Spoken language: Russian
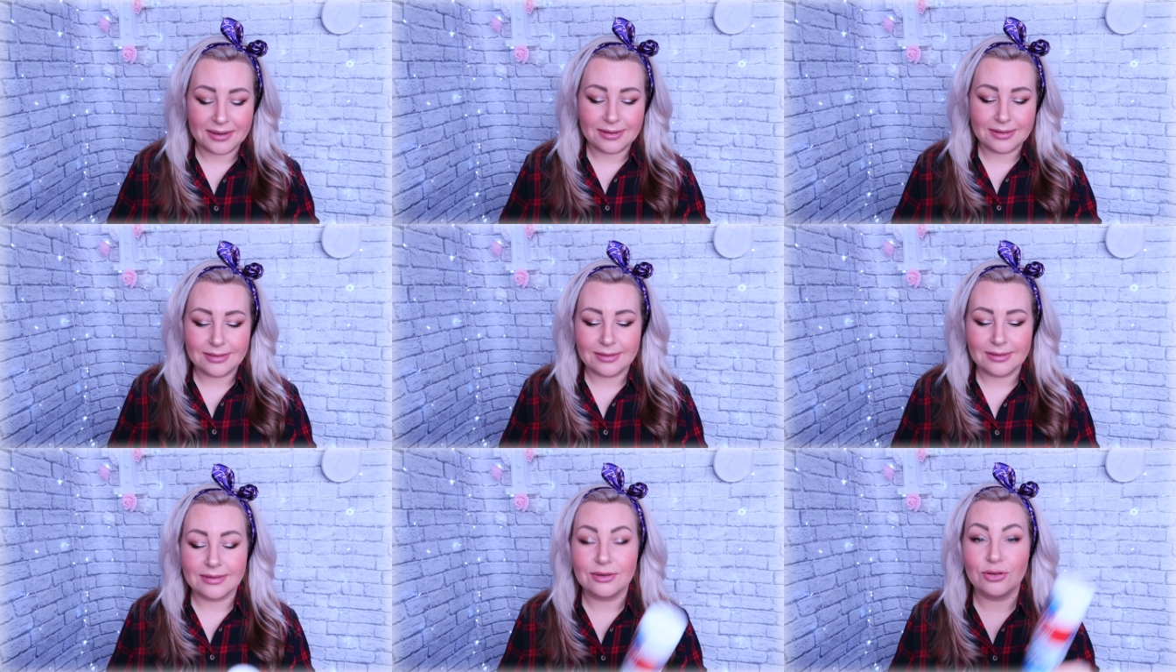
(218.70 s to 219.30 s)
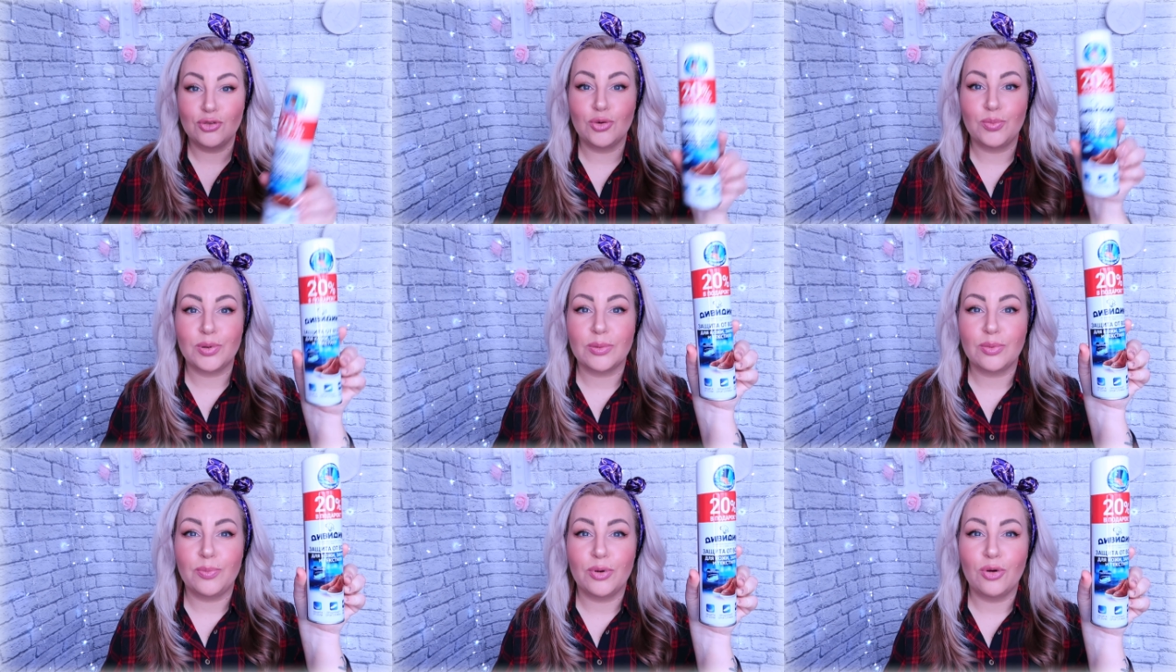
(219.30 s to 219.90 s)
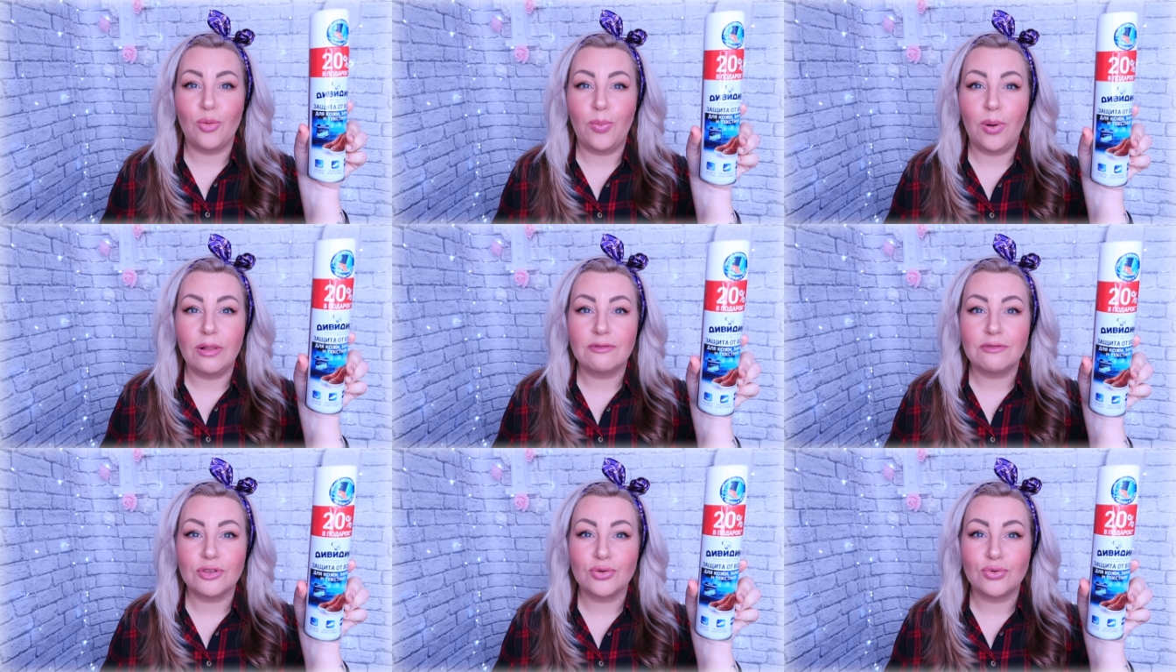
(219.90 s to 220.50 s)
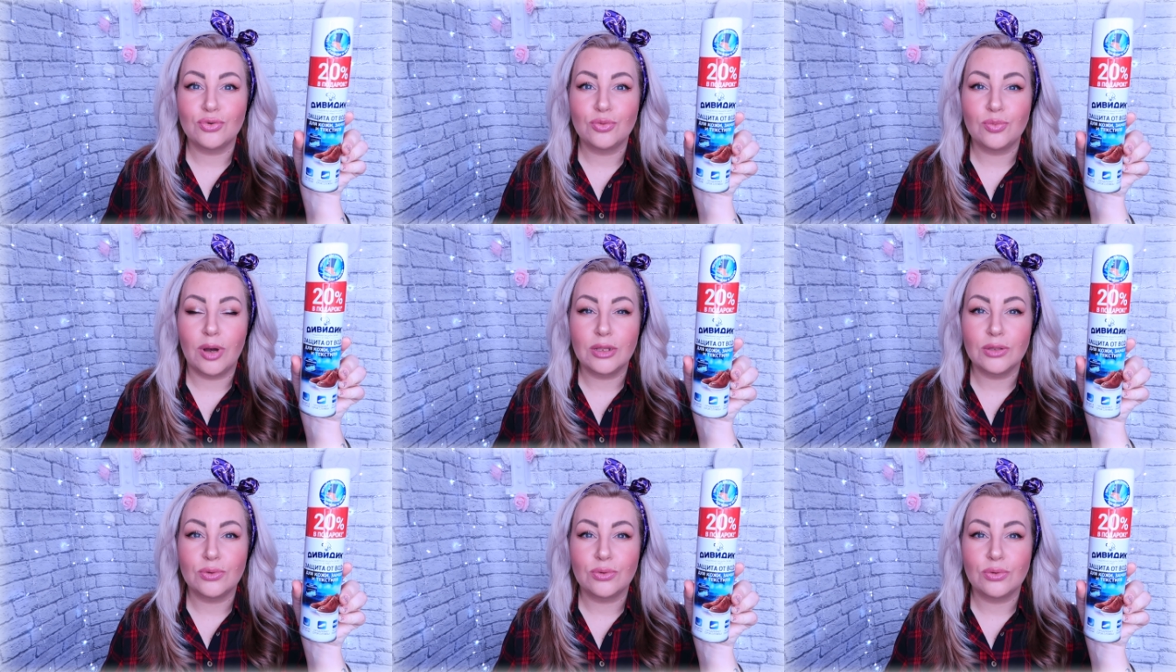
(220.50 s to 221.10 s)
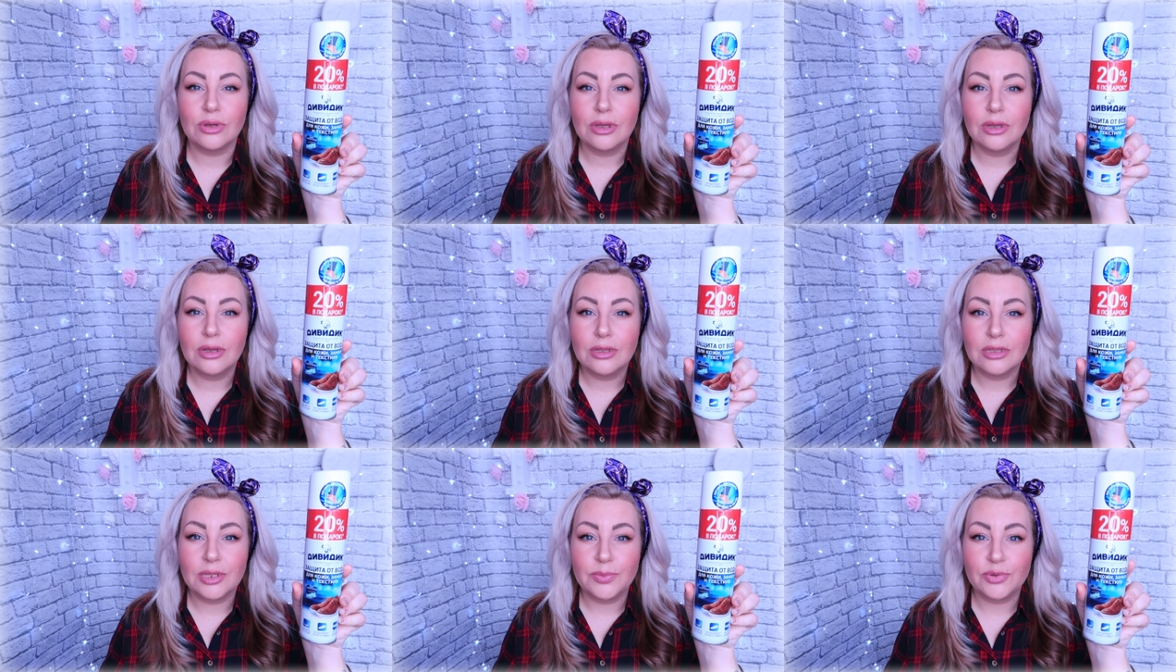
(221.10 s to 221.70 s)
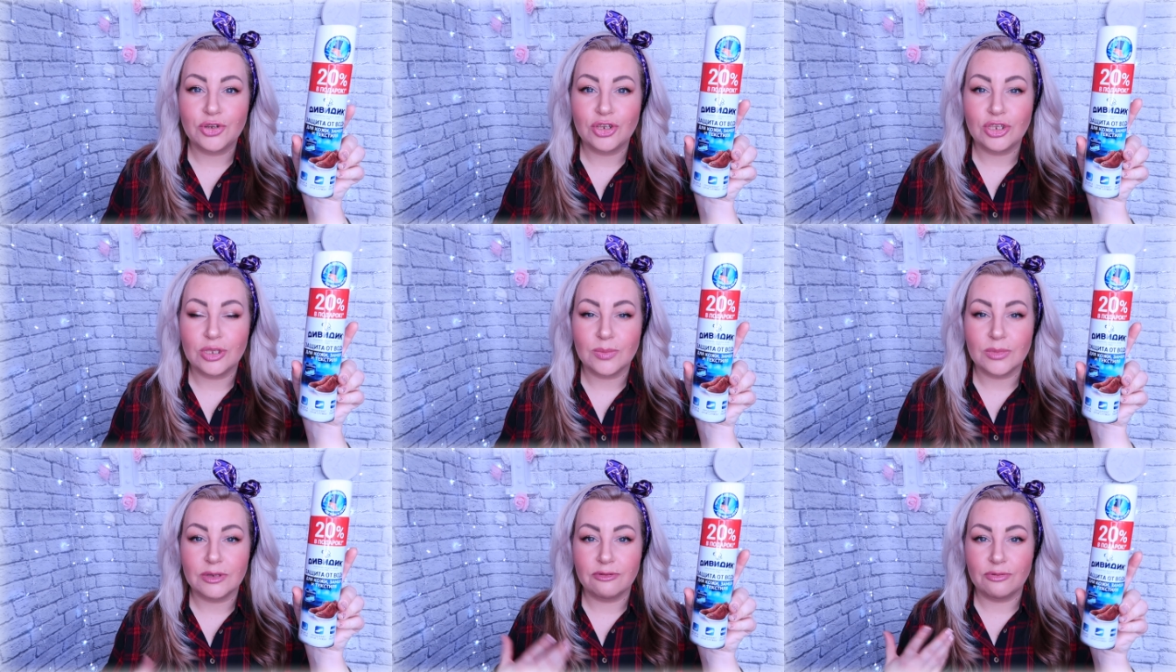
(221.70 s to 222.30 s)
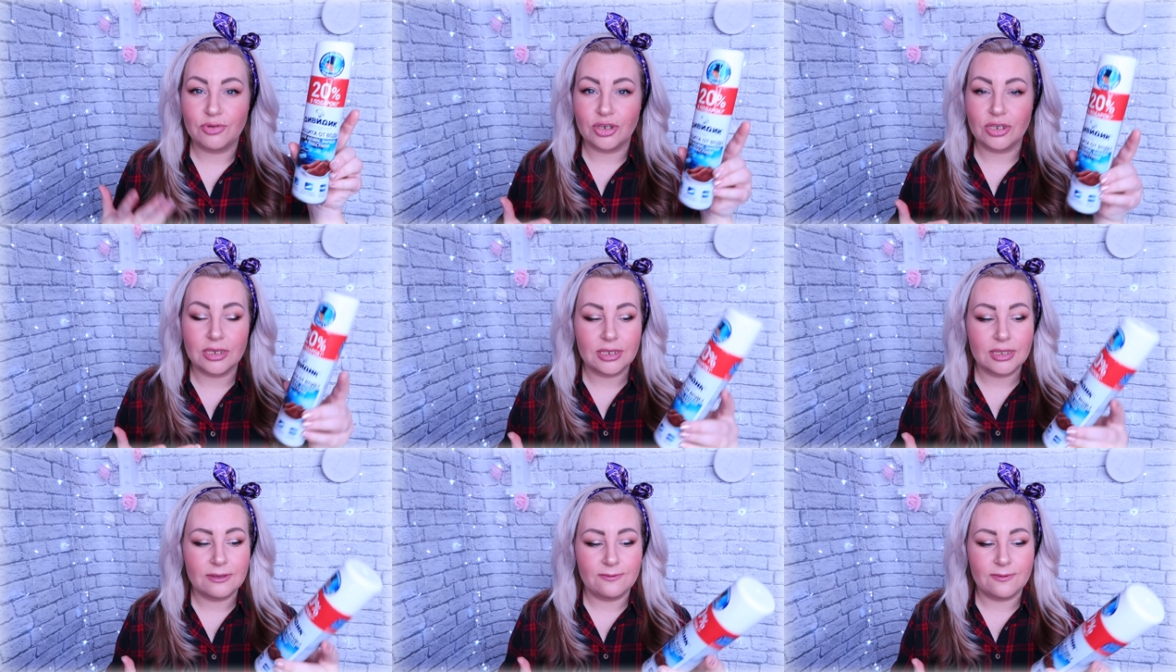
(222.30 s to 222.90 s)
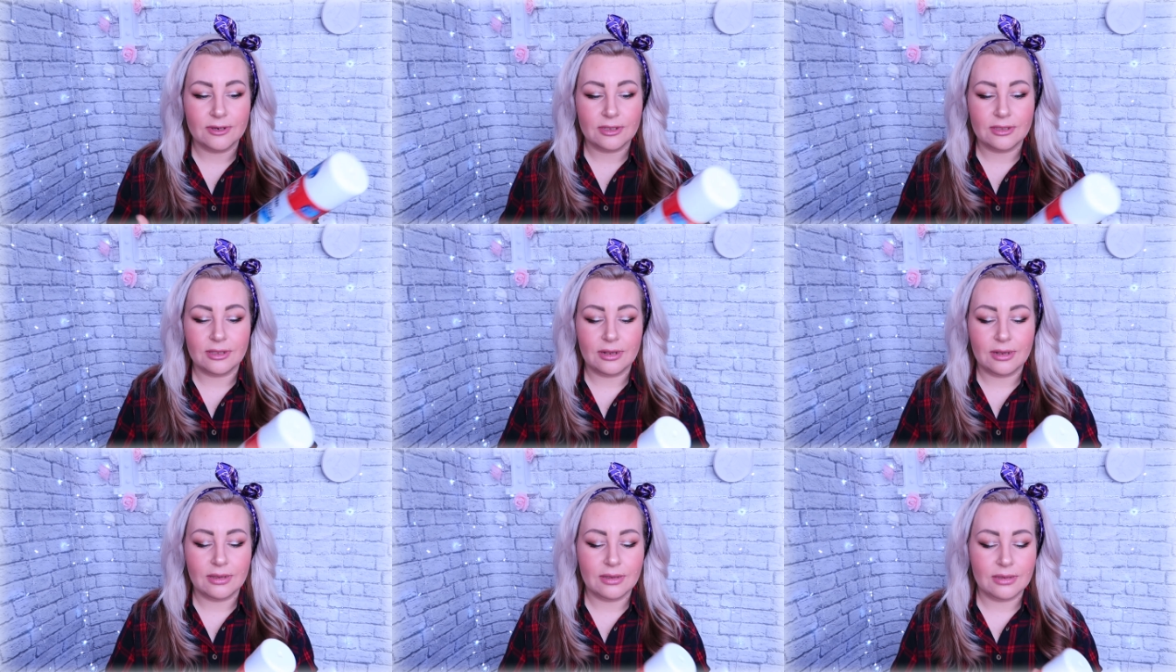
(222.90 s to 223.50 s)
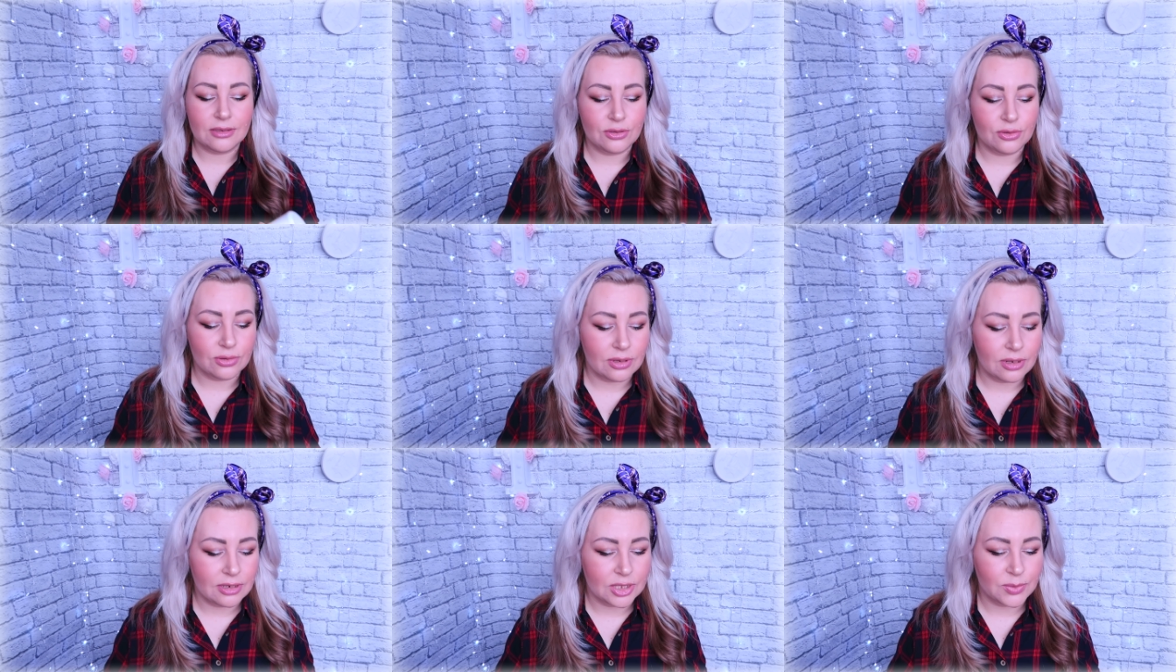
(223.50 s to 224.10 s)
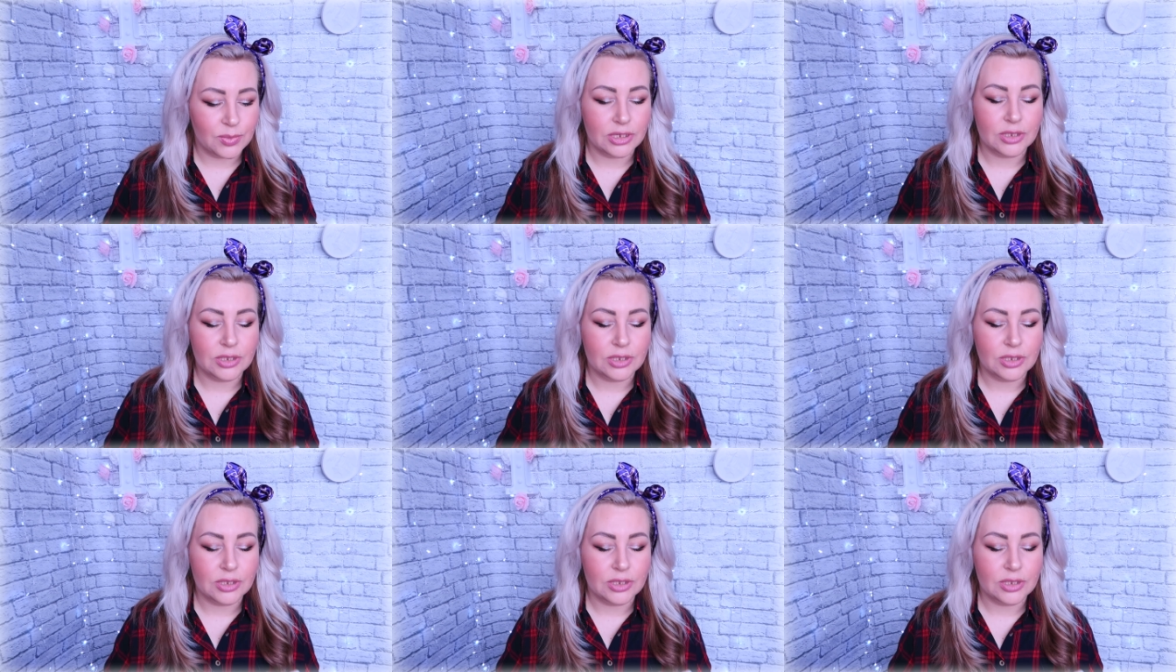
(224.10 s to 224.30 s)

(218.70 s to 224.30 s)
как это. Кто покупал вот такую банку, напишите мне, вообще есть эффект или, от нее или нет.